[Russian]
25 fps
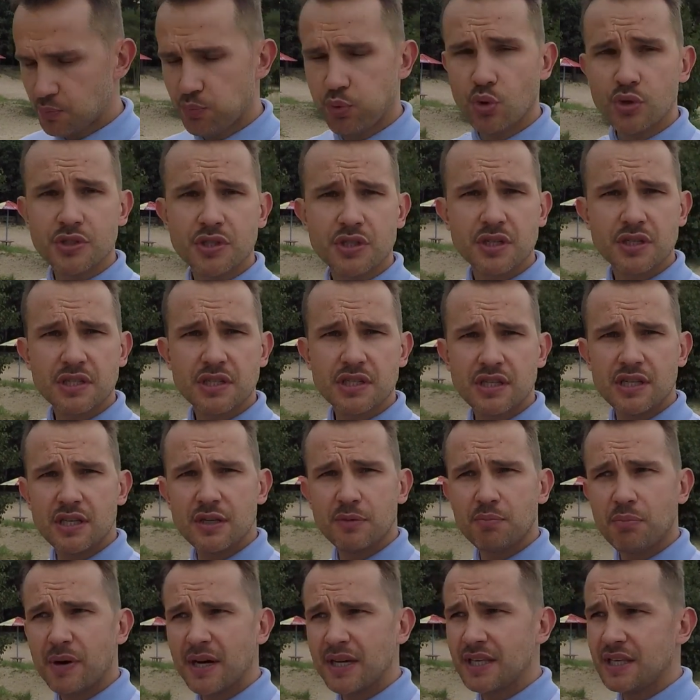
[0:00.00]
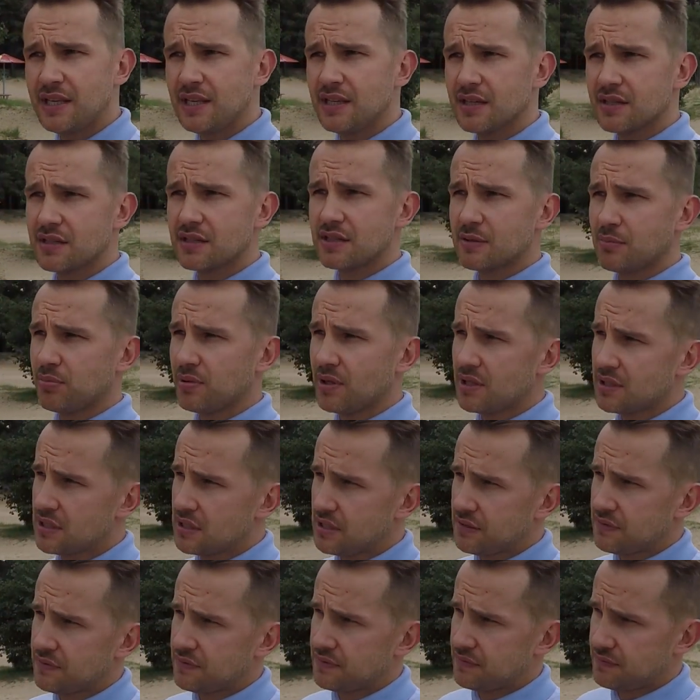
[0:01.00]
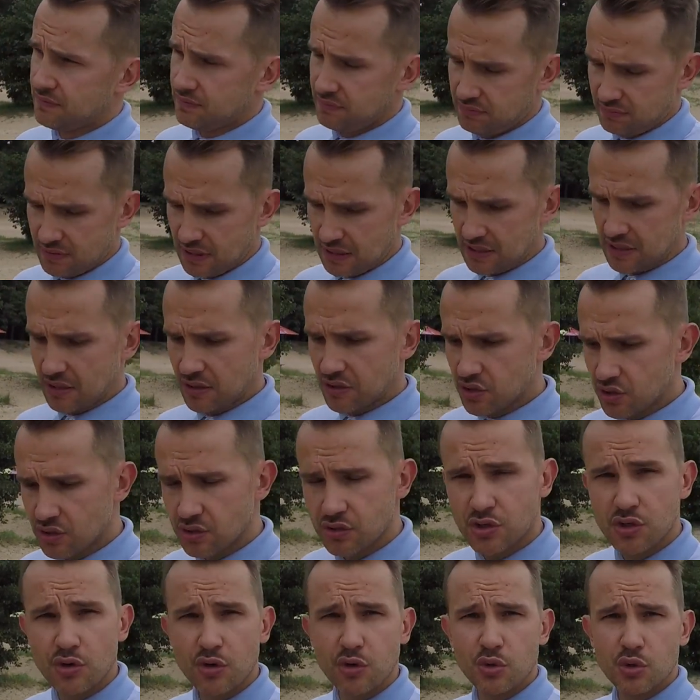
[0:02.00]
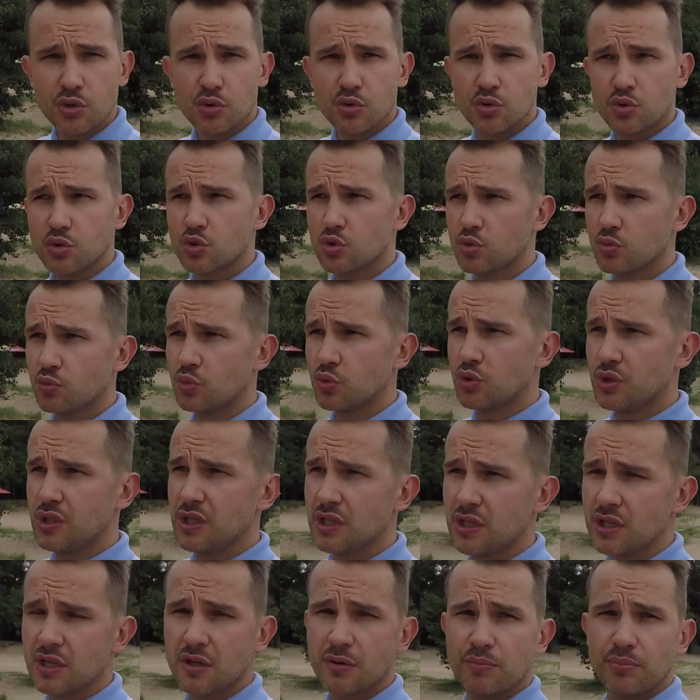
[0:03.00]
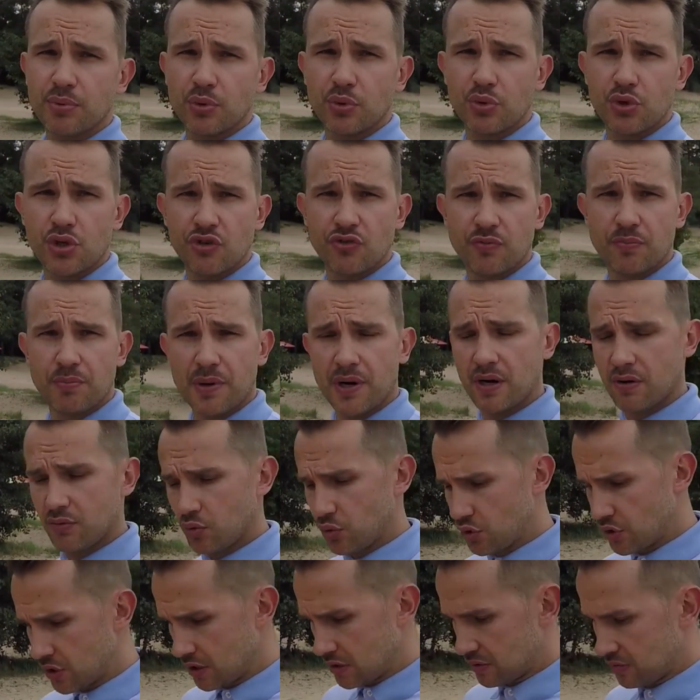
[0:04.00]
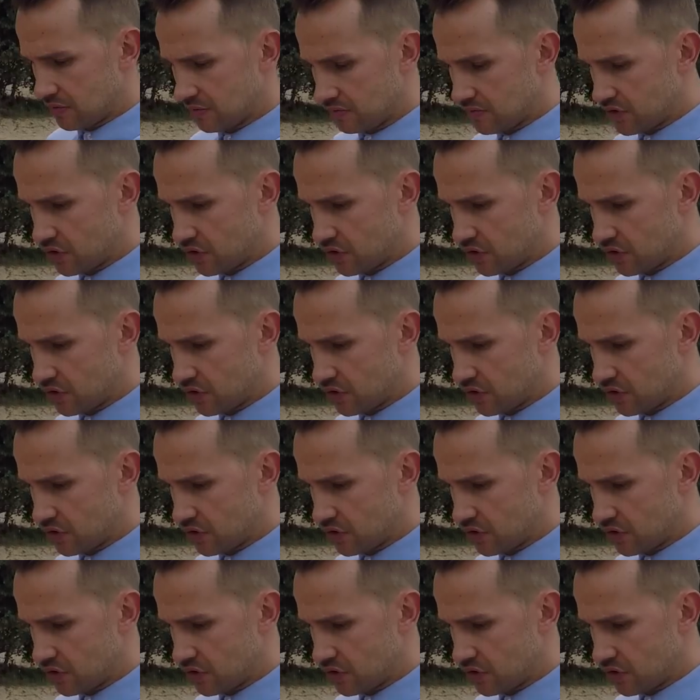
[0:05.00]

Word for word: спонсорский пакет, заплатив достаточно серьезную сумму денег, получив право участвовать